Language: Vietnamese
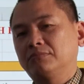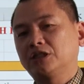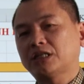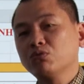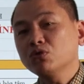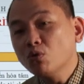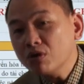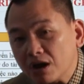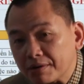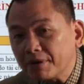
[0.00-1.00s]
sống
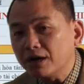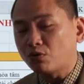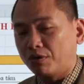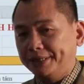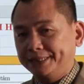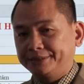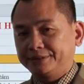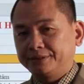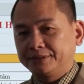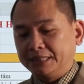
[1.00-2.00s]
đúng ước mơ của mình
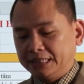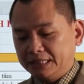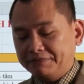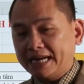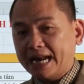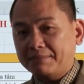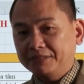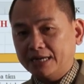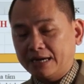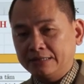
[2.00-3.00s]
thì phải làm
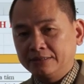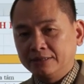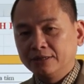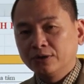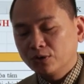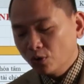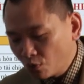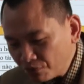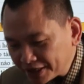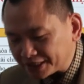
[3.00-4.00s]
gì ạ?
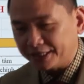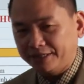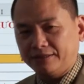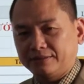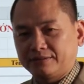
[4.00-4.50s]
Đúng vị trí.